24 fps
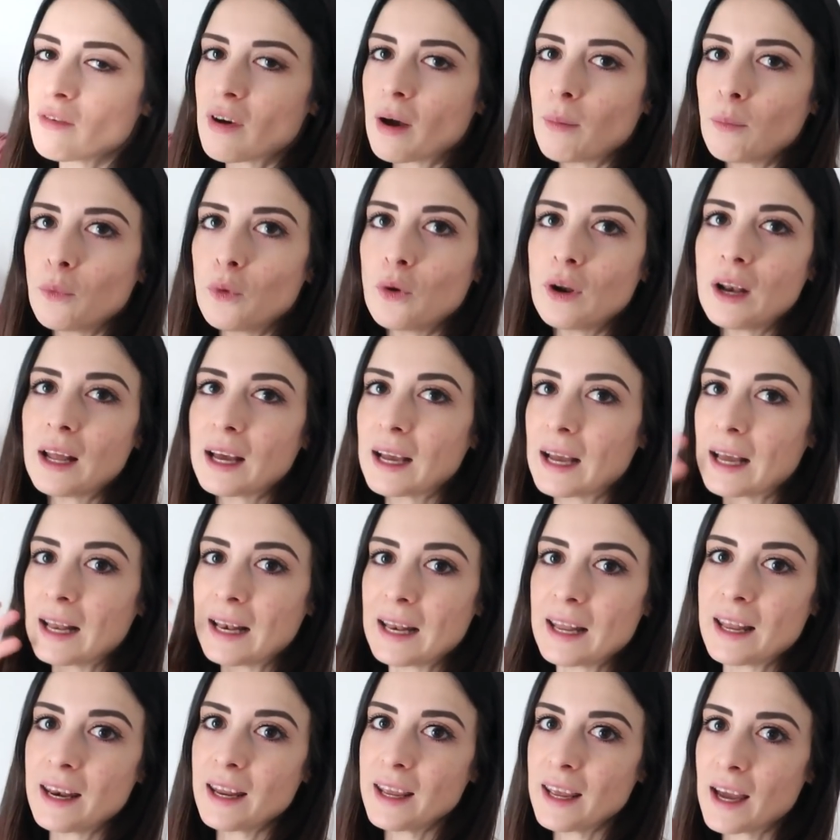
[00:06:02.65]
avevamo la
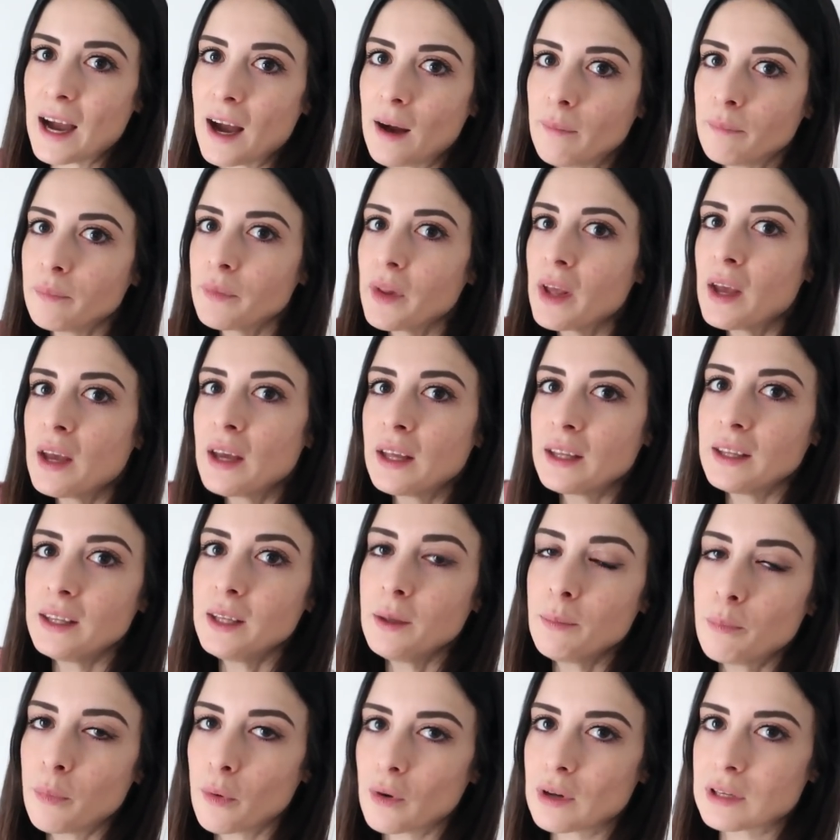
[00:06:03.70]
galleria
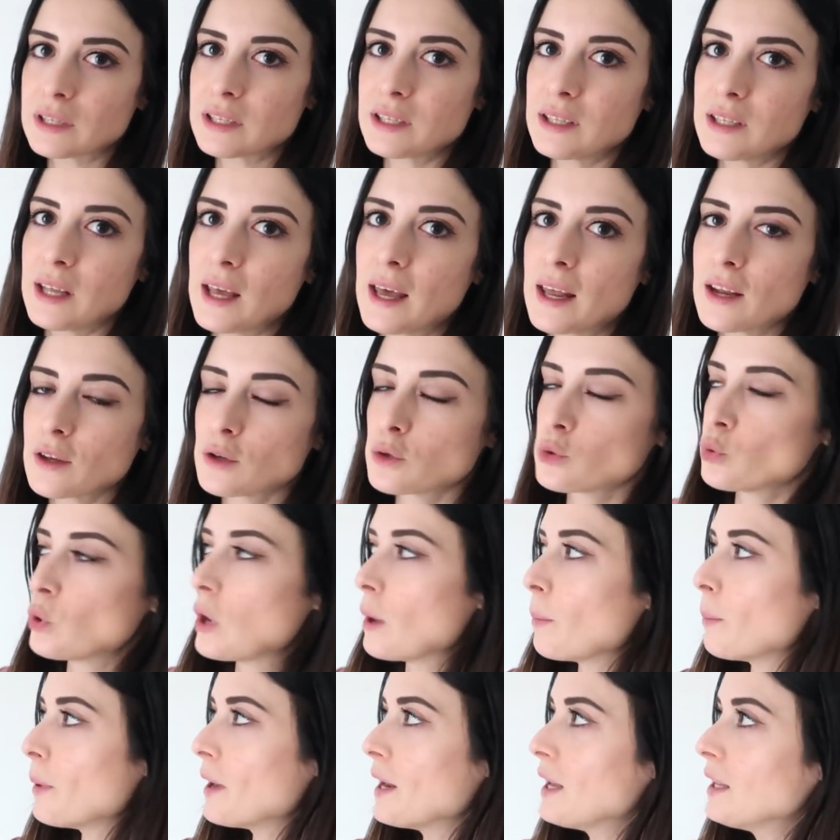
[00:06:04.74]
di poster
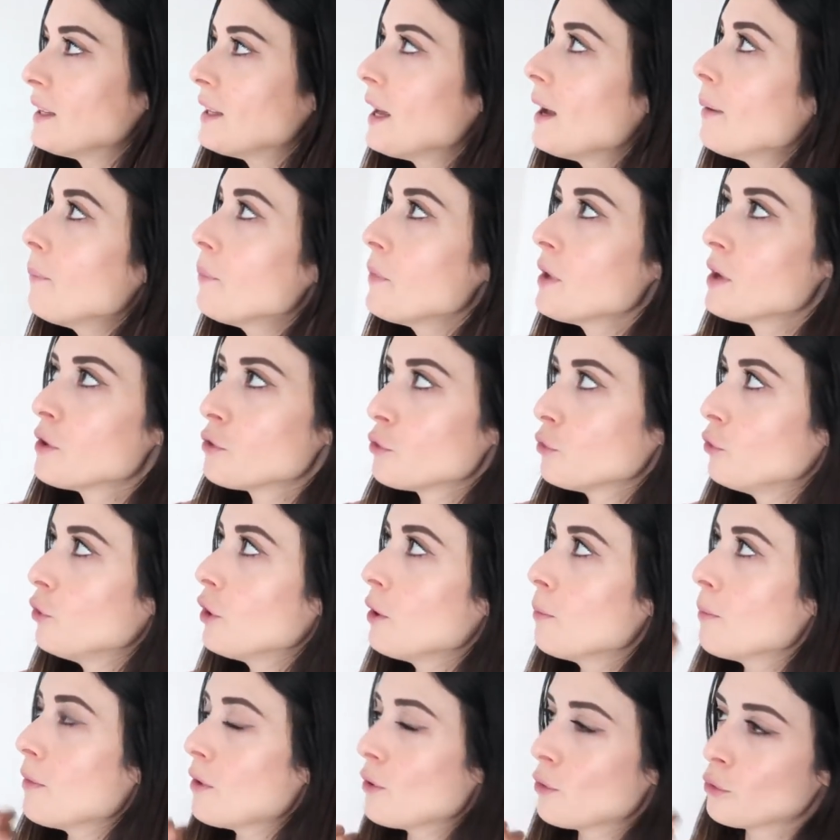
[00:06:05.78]
sulla parete sono
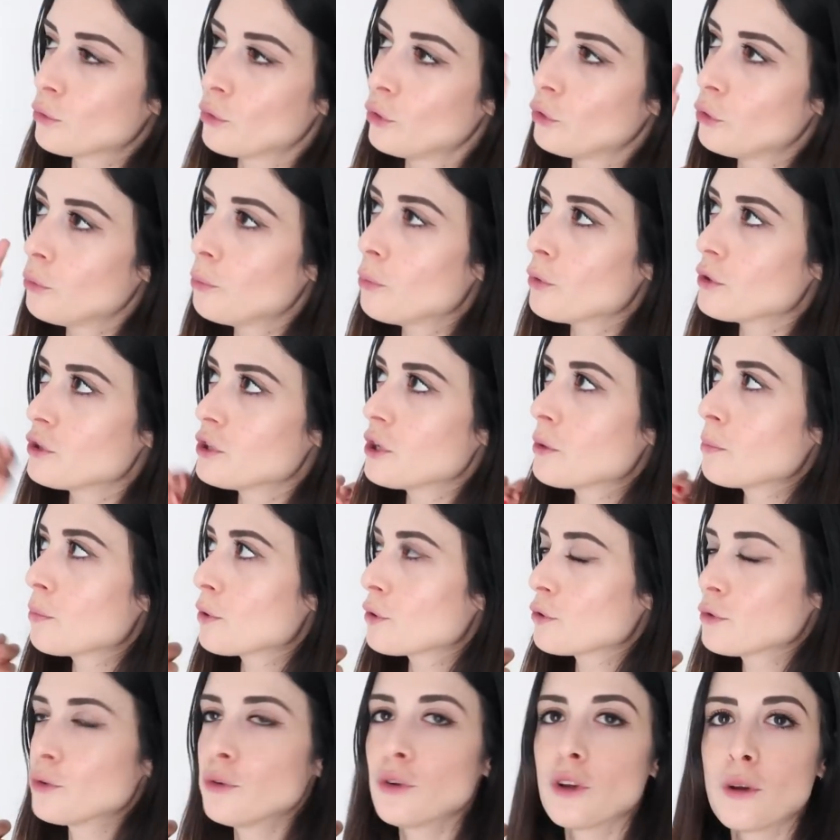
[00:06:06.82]
ho tolto i poster
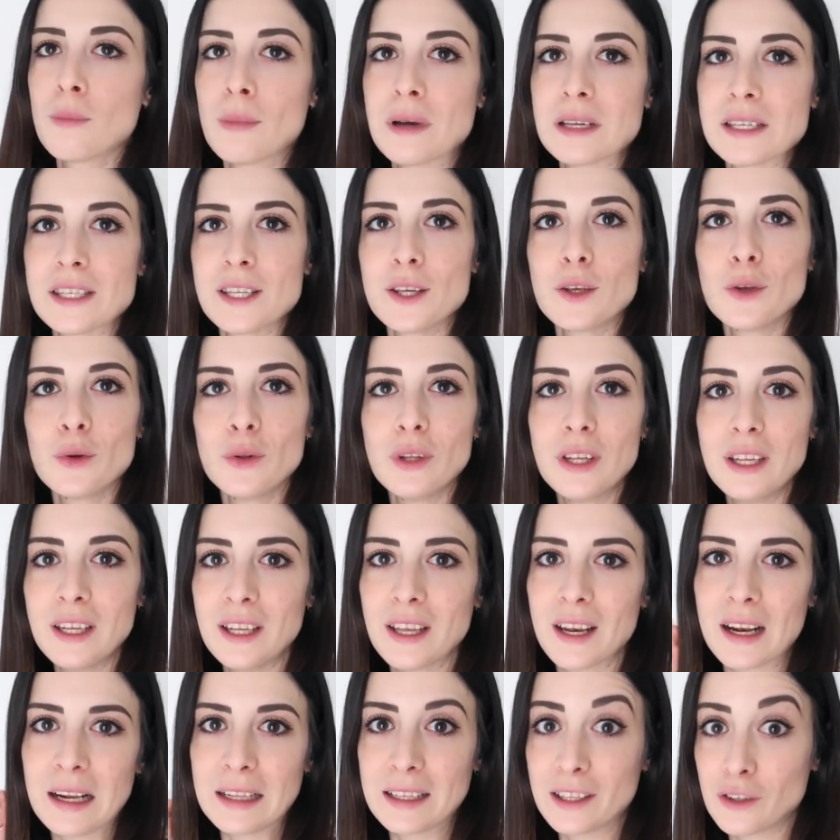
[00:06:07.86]
però sono rimasti chiudini
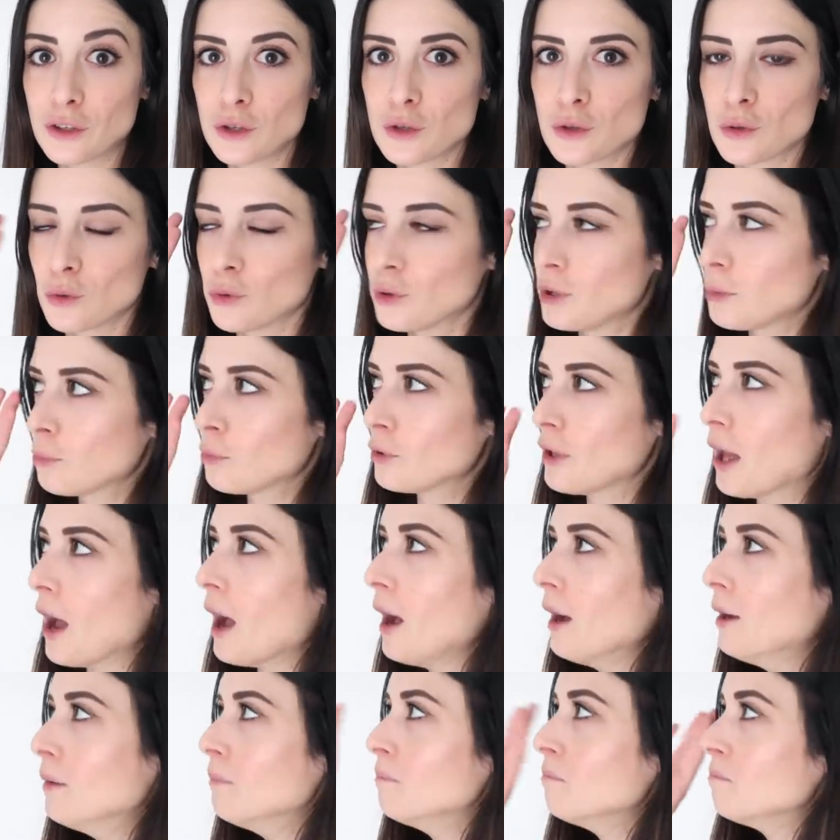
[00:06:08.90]
in realtà ci sono tipo
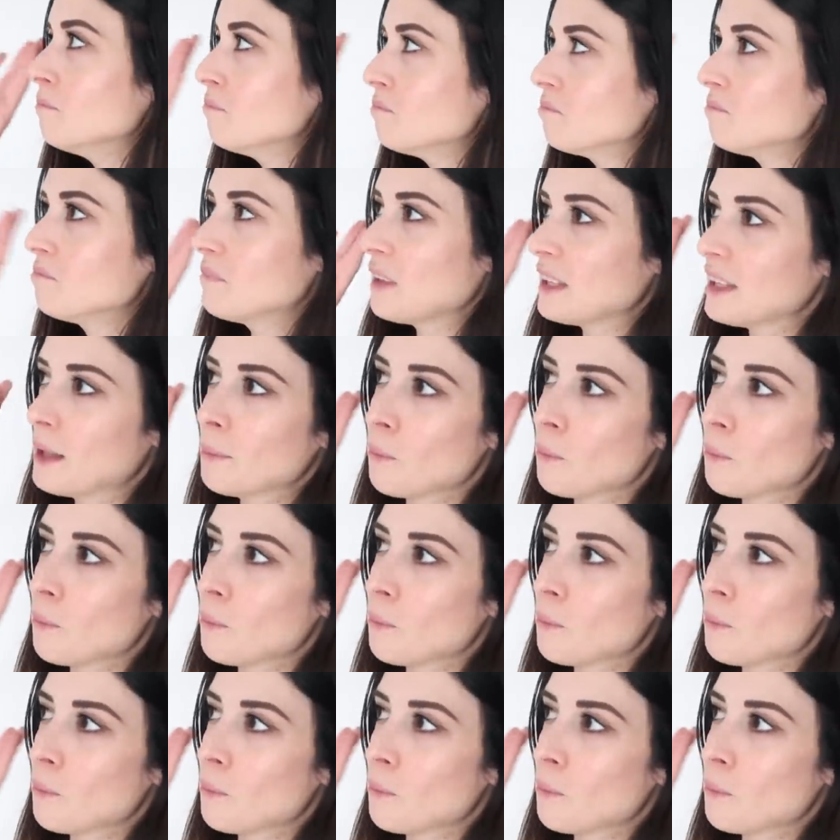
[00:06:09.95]
da,